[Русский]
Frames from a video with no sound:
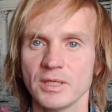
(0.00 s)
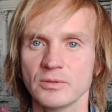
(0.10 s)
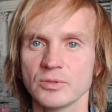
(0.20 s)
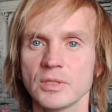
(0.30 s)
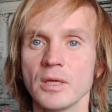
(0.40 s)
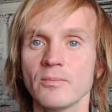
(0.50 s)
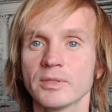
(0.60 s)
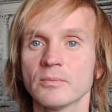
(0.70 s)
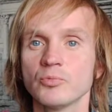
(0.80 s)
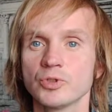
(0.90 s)
да, то есть
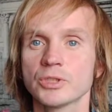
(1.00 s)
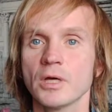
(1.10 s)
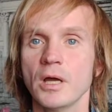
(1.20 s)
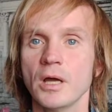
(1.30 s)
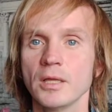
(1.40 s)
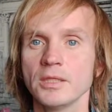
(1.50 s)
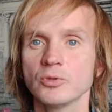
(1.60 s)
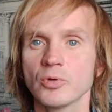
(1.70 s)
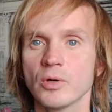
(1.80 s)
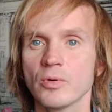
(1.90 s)
потому что
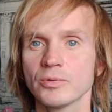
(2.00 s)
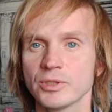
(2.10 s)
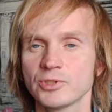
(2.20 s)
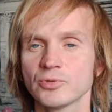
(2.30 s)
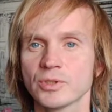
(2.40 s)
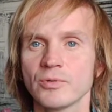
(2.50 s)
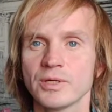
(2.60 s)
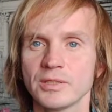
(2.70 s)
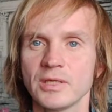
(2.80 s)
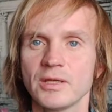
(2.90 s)
нету какого-то четкого
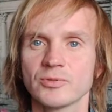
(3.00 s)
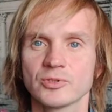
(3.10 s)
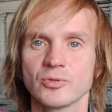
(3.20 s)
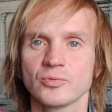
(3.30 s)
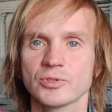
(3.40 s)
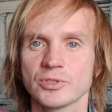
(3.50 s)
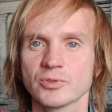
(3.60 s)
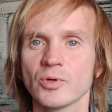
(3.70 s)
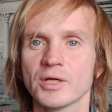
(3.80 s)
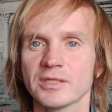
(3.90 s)
критерия, вот, что нужно
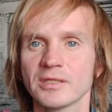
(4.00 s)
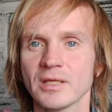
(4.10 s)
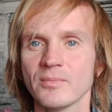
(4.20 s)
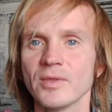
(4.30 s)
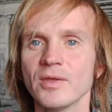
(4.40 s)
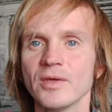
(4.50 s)
столько-то там